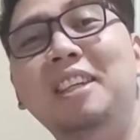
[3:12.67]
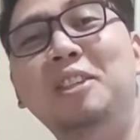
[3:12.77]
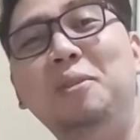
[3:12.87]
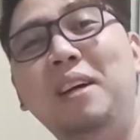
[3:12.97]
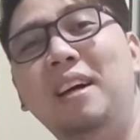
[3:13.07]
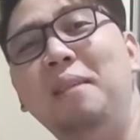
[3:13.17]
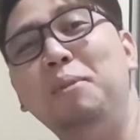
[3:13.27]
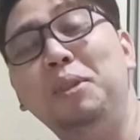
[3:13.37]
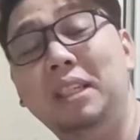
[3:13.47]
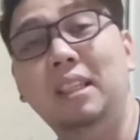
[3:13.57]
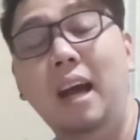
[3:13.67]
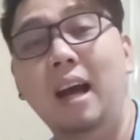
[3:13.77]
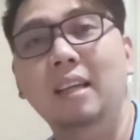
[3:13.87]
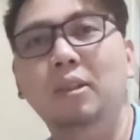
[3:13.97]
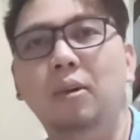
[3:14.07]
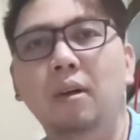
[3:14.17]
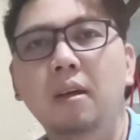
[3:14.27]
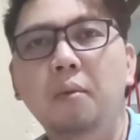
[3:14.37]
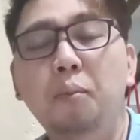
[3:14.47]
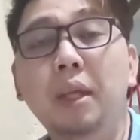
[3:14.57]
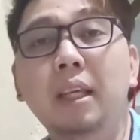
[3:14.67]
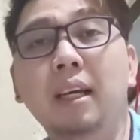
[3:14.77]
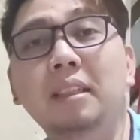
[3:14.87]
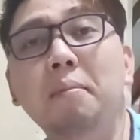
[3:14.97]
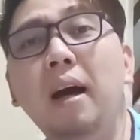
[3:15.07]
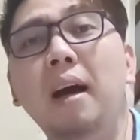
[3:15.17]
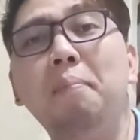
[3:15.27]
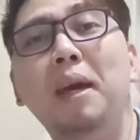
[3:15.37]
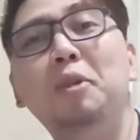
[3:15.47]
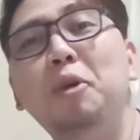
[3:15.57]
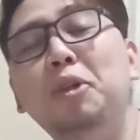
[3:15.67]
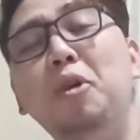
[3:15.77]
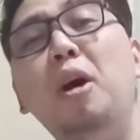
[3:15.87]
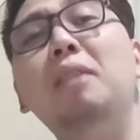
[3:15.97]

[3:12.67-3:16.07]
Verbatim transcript: inyong uh, buntis na aso pwede kasing makaapekto ito